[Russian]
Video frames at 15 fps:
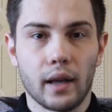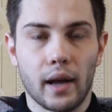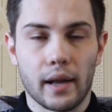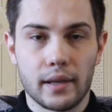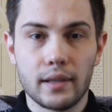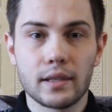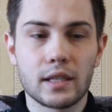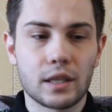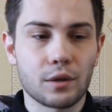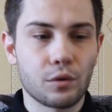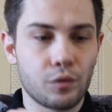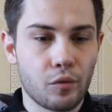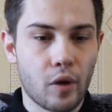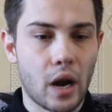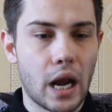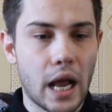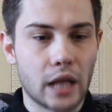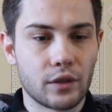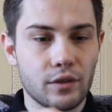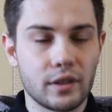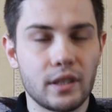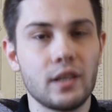Одиннадцатого февраля
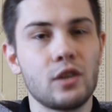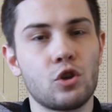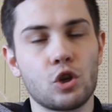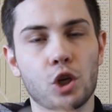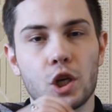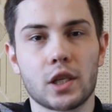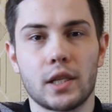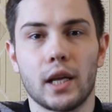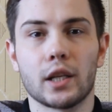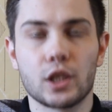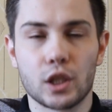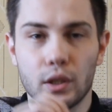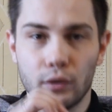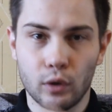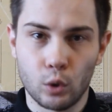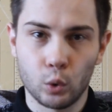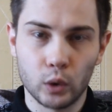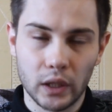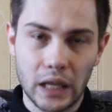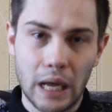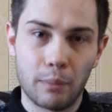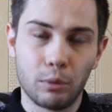2016
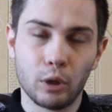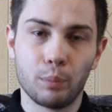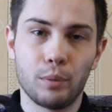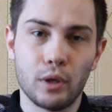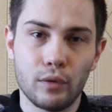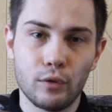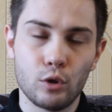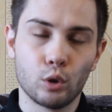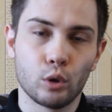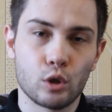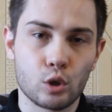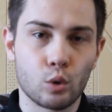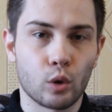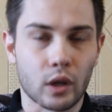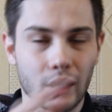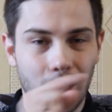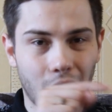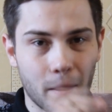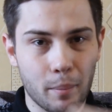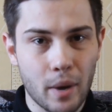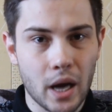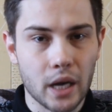года я был переведен из города
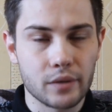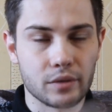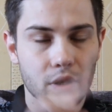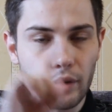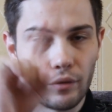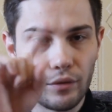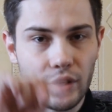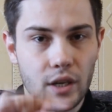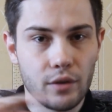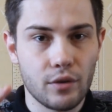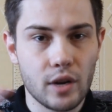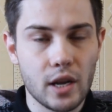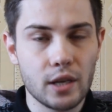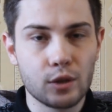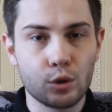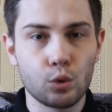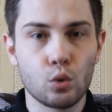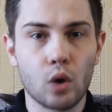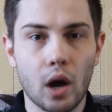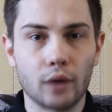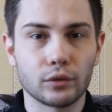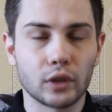Хабаровск в
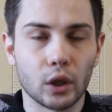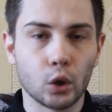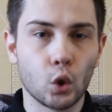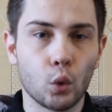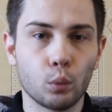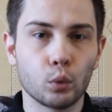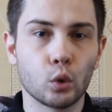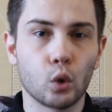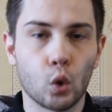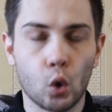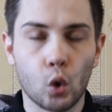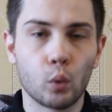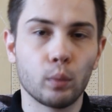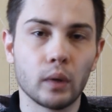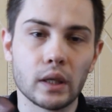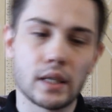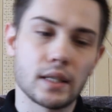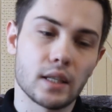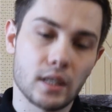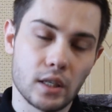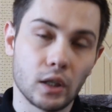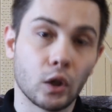еврейскую автономную
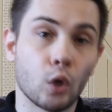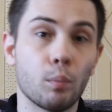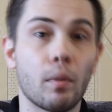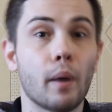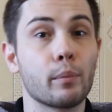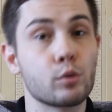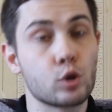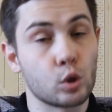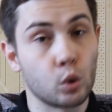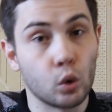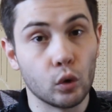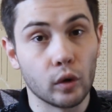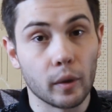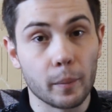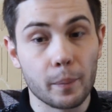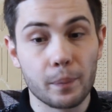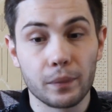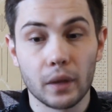область село Бабстово.